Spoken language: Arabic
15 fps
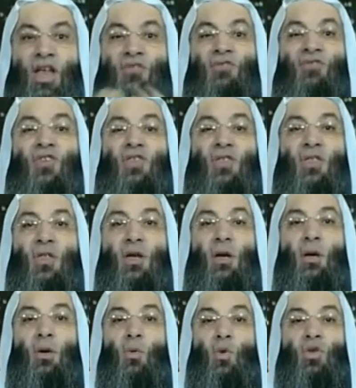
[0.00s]
تنفذ
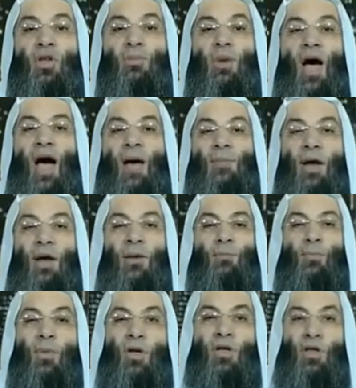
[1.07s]
وتبقى عمل